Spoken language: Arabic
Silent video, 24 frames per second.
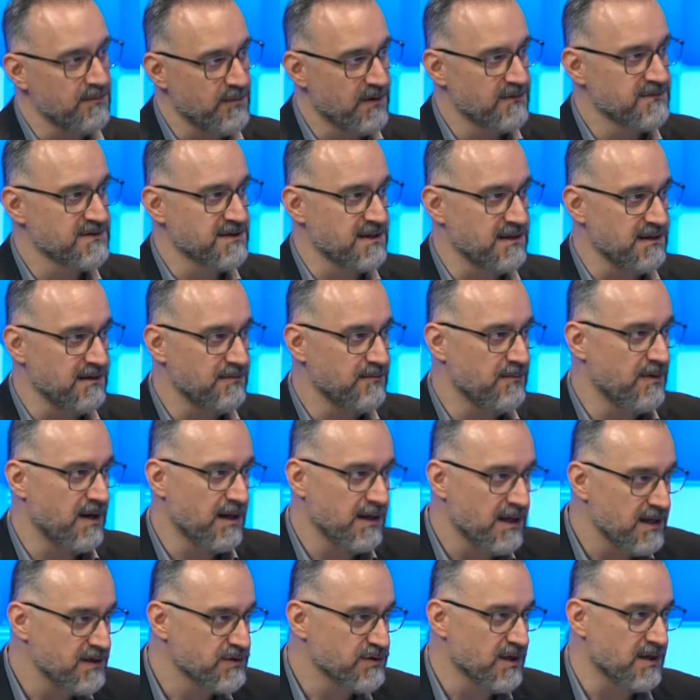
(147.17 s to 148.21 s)
المفصل
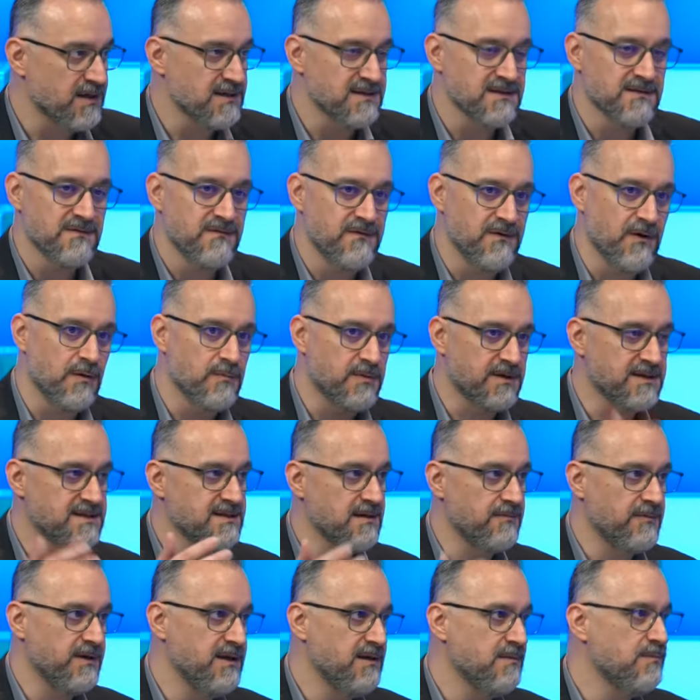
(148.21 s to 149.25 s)
مال اي شخص في عمره
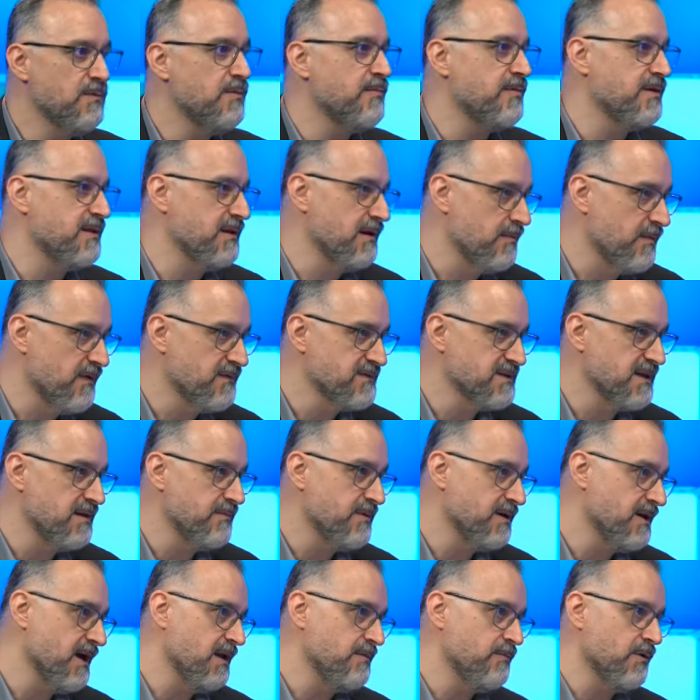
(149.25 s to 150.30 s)
70 مو مثل المفصل
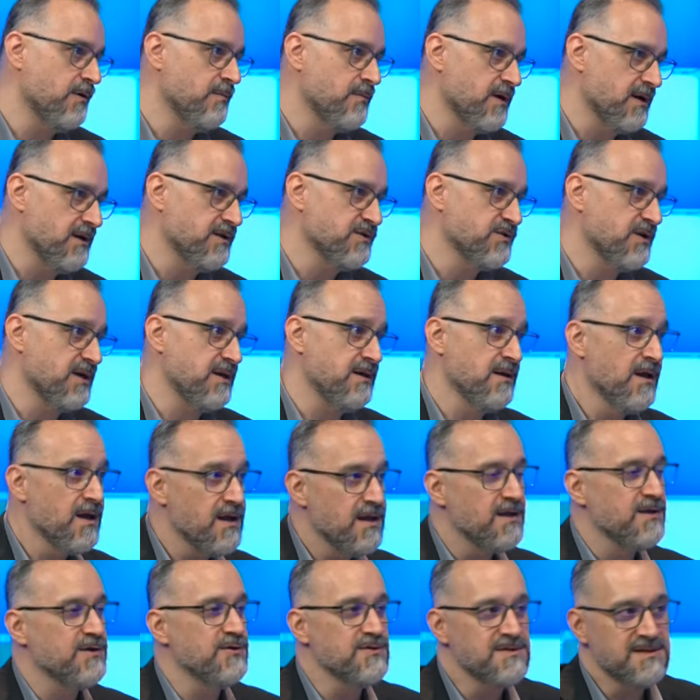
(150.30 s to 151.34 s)
من كان بعمره ال 20
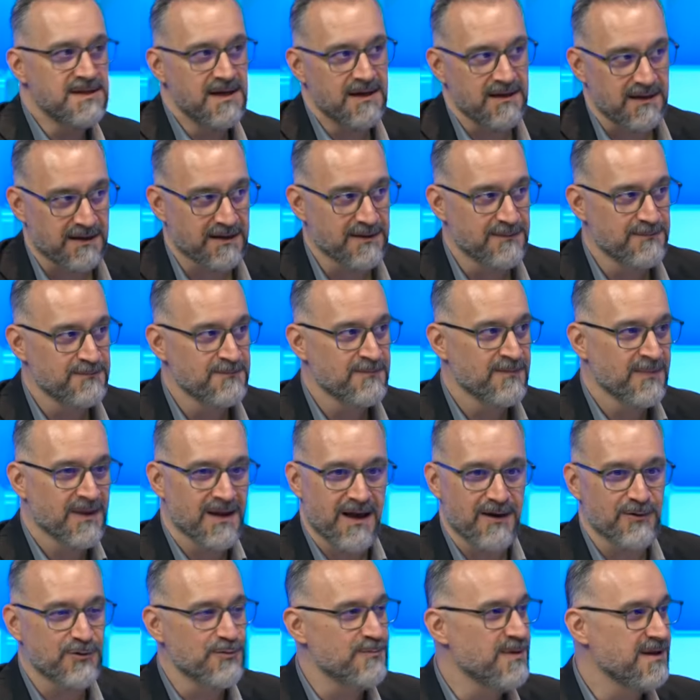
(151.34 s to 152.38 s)
يستهلك
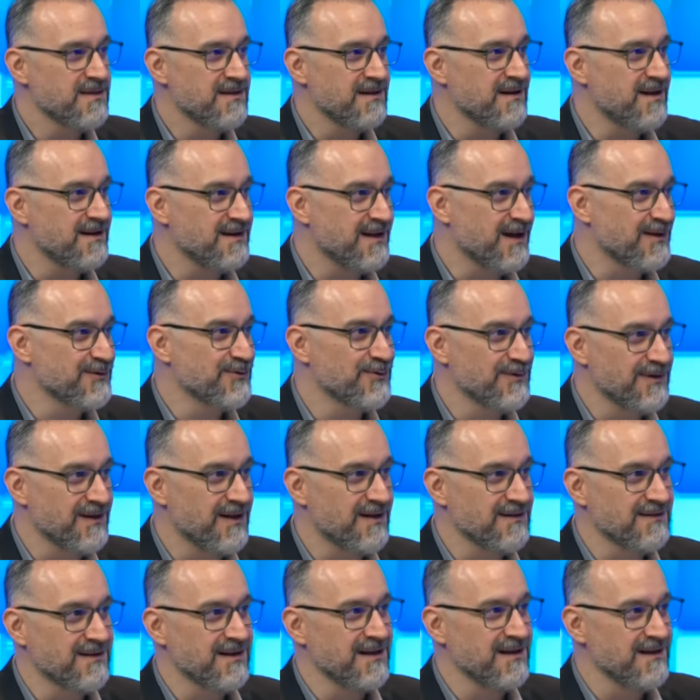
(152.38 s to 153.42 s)
اكو مثل انا اطول
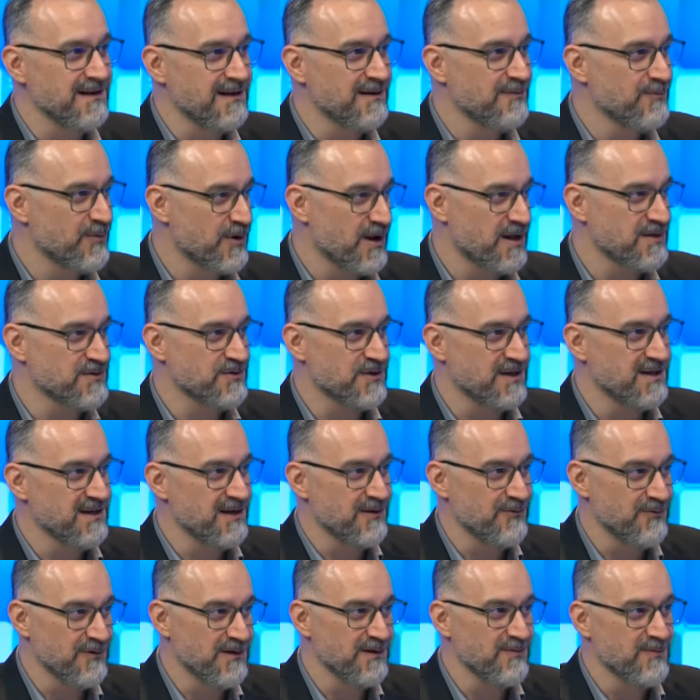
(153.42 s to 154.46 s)
انطي المراجعين
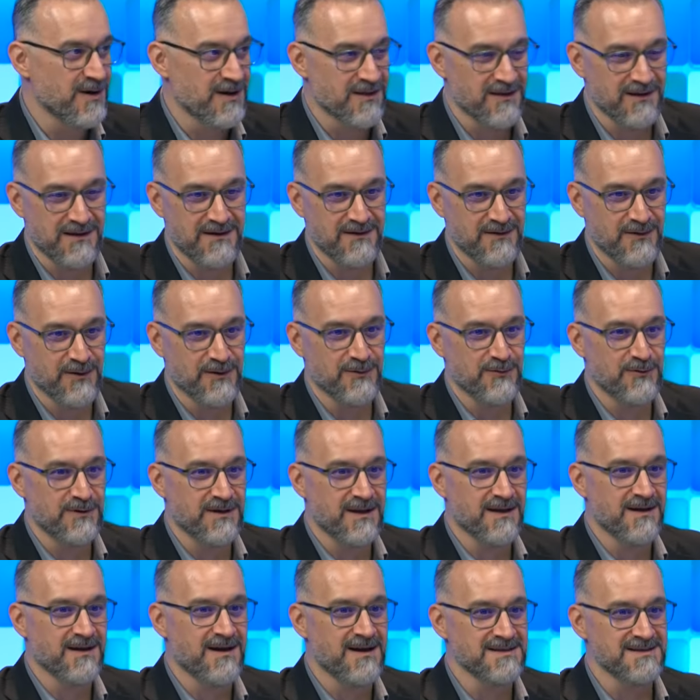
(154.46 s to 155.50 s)
والمرضى اللي
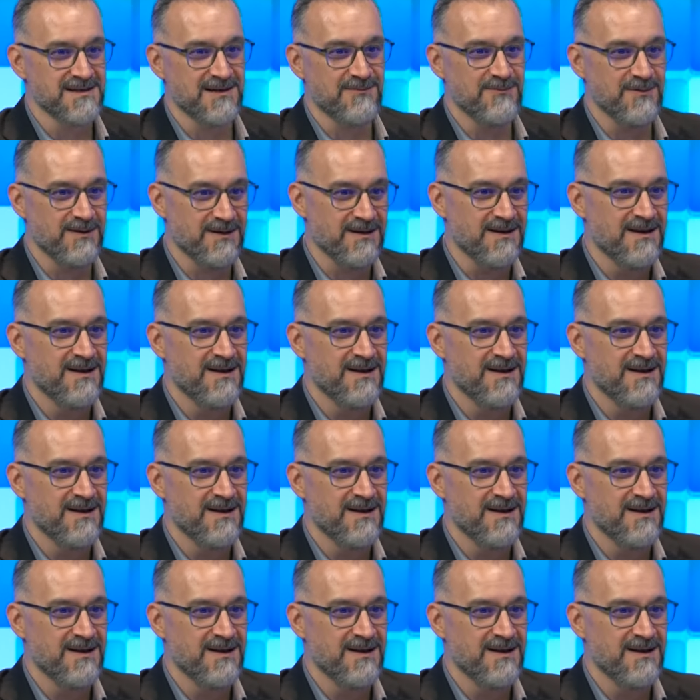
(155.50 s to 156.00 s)
يدخلون خاصه من